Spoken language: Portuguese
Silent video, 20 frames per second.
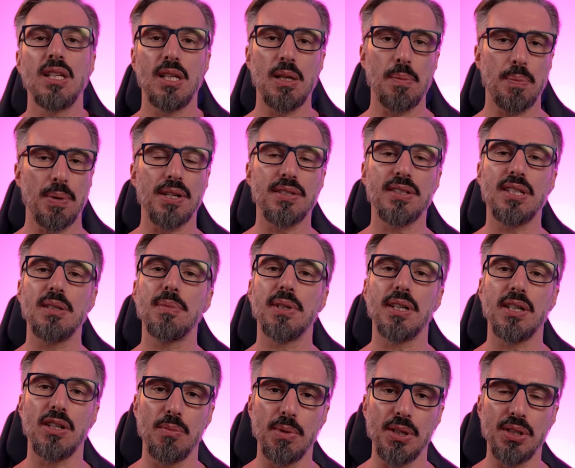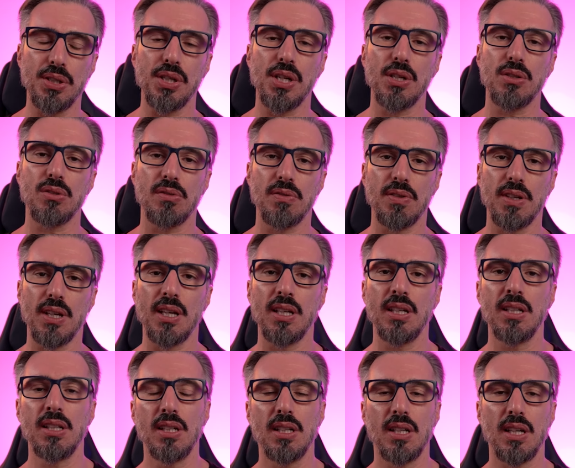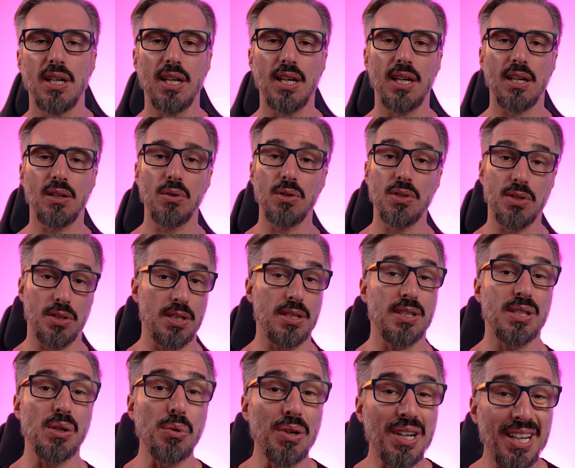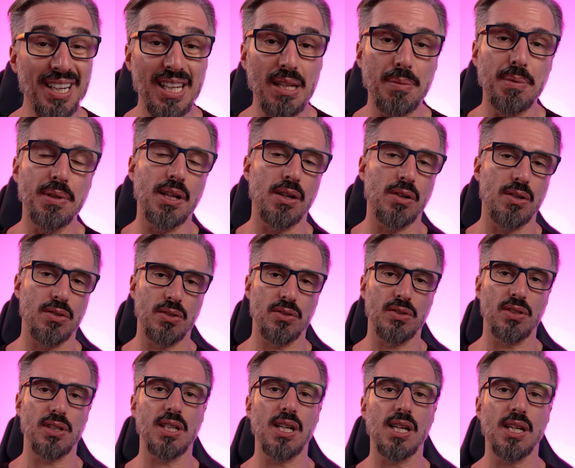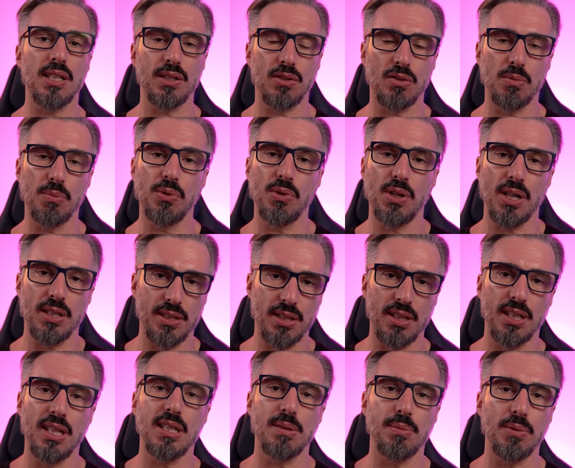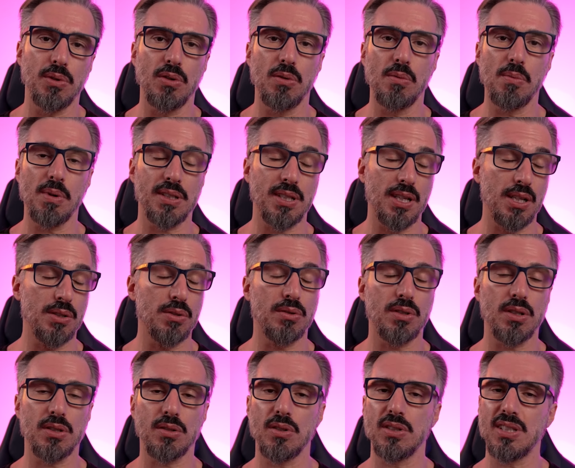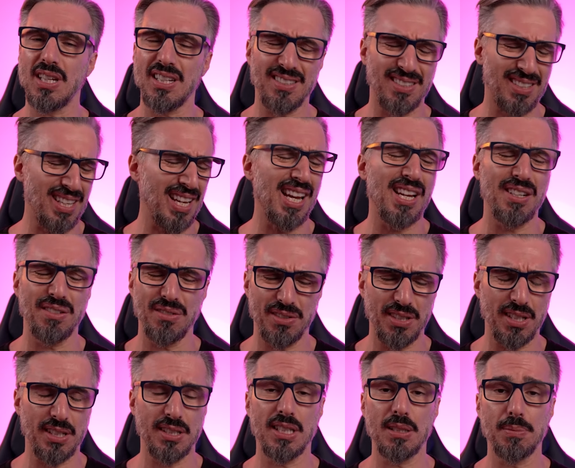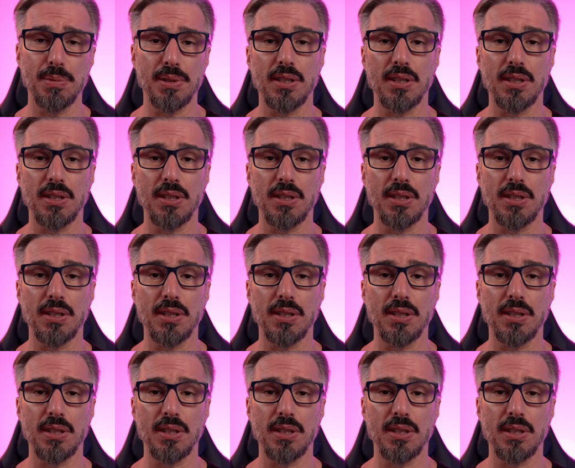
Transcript: ir para cima realmente de resolver é, coisas que são crime na nossa sociedade, como o racismo, como uma série de outras coisas, assédio, sexismo e